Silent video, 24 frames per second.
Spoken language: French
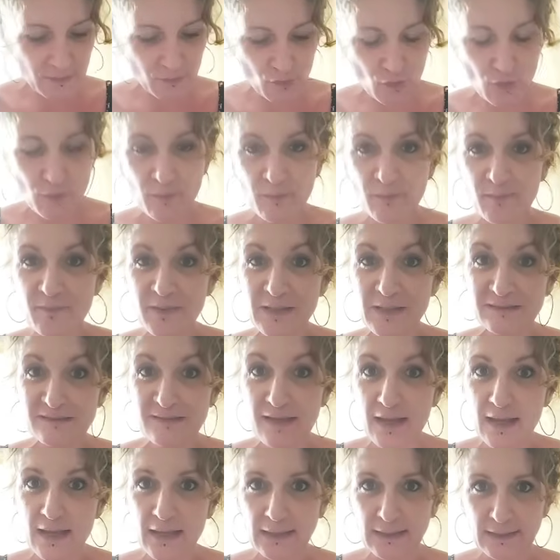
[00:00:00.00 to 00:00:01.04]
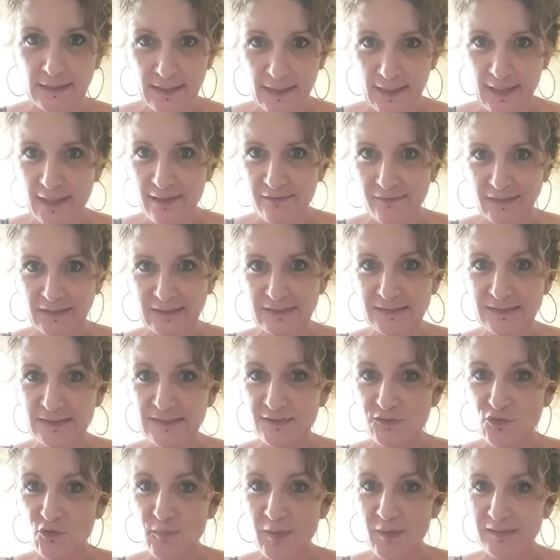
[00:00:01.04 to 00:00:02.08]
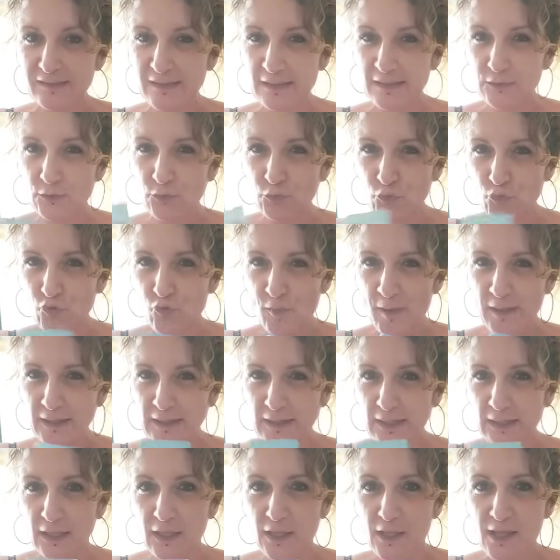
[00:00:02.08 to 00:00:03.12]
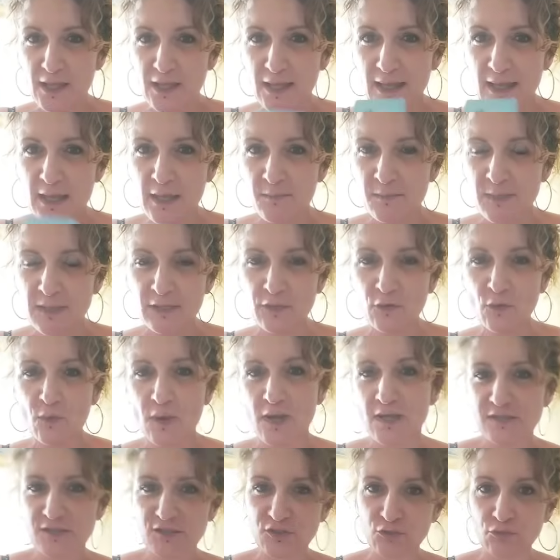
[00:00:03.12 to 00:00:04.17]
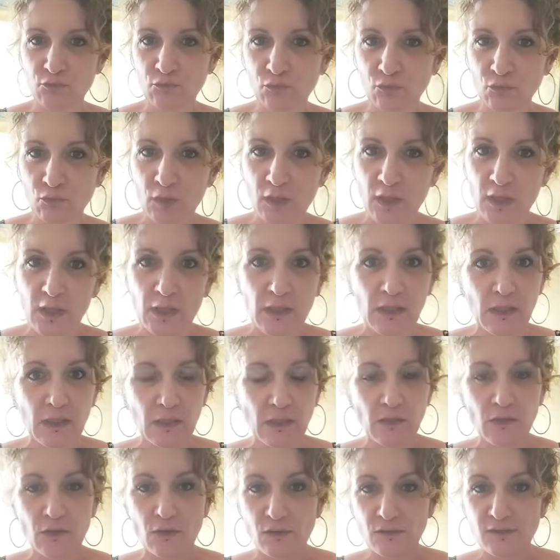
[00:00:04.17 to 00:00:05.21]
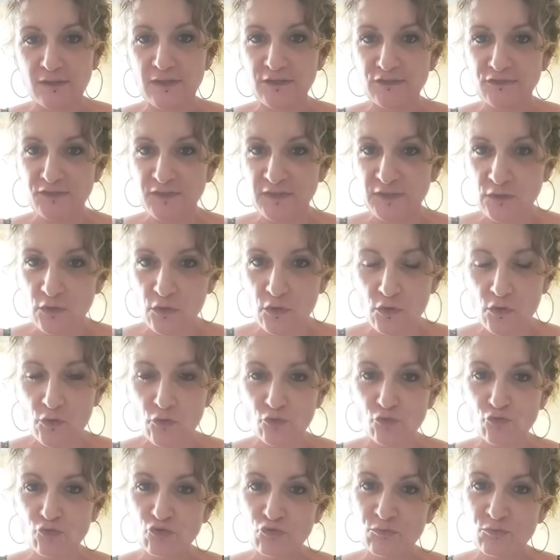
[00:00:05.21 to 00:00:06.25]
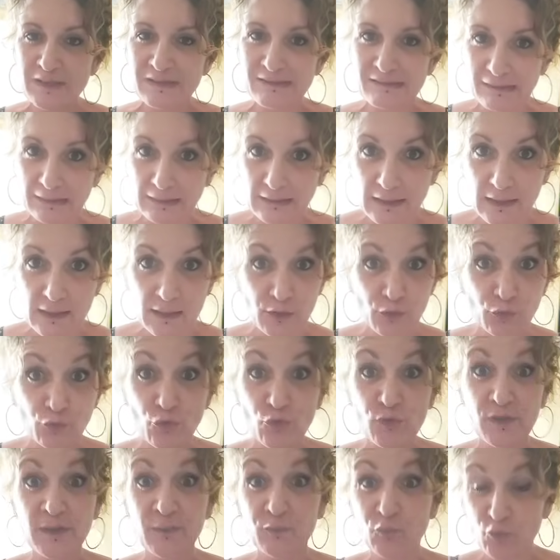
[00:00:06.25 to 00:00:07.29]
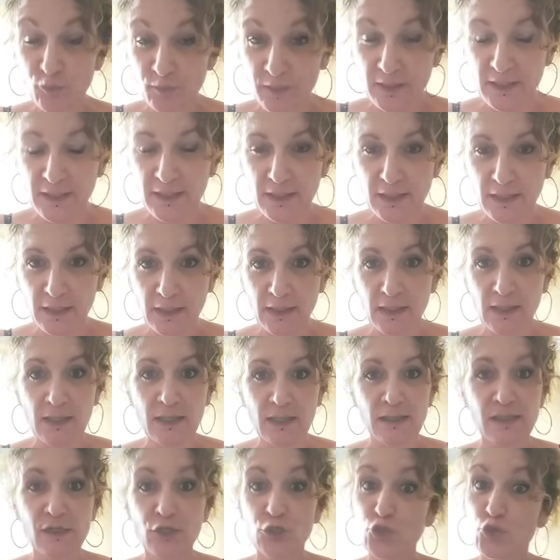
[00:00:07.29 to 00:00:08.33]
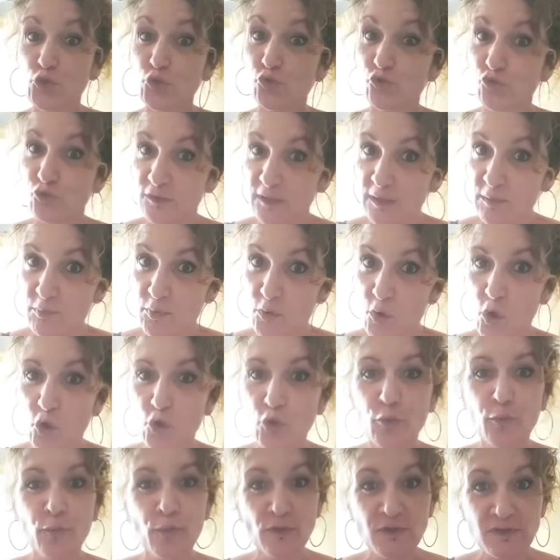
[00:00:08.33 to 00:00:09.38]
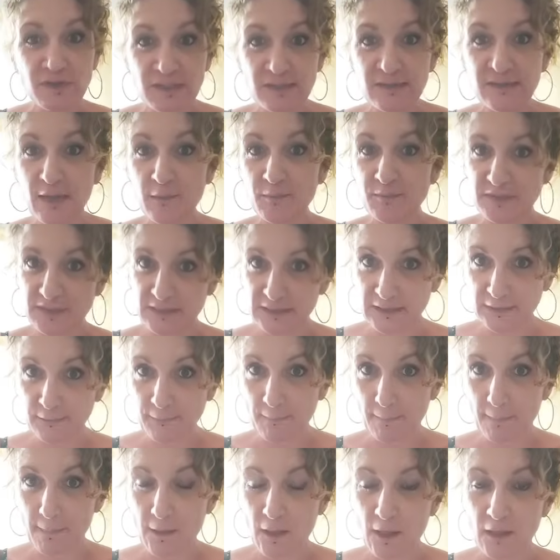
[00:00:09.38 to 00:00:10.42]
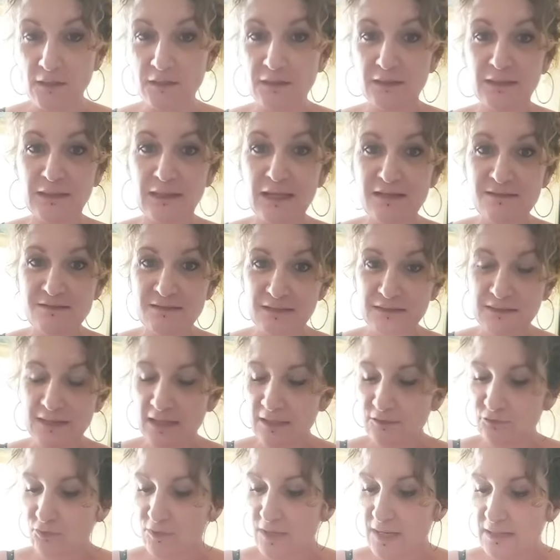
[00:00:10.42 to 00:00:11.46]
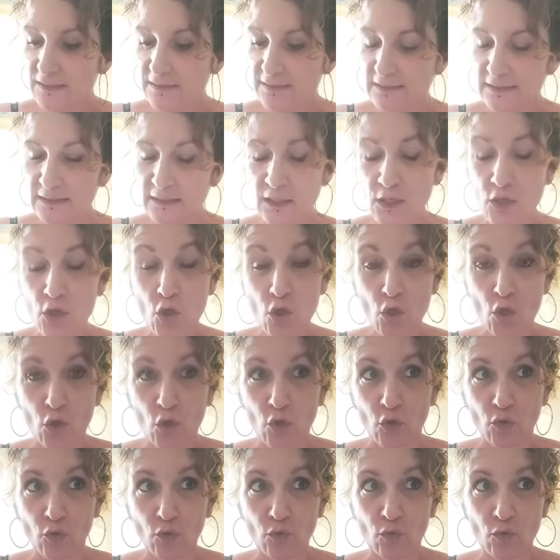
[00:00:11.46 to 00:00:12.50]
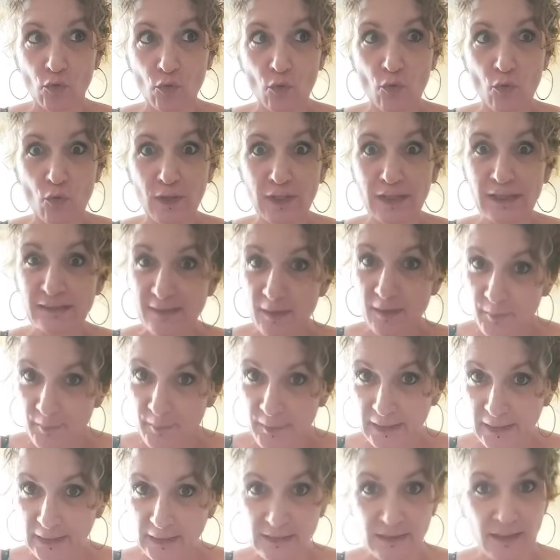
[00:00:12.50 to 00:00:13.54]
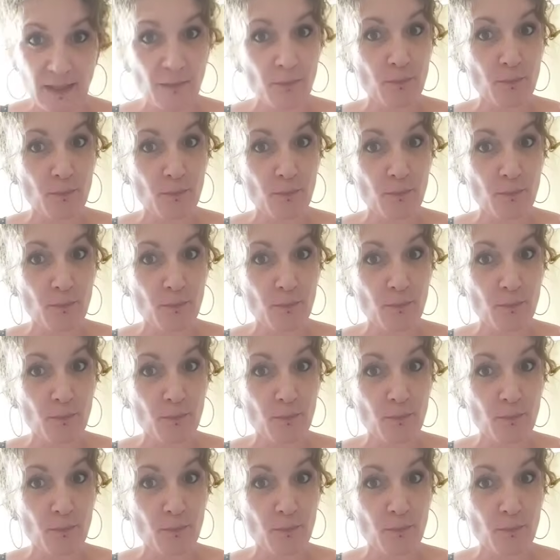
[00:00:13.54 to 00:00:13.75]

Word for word: de Pentacle, avec 6 de Pentacle en deux de paquet. Amélioration euh, des finances, du matériel, de l'immobilier, les choses se débloquent petit à petit. Hein. Là, cette carte-là, elle dit euh, étape par étape,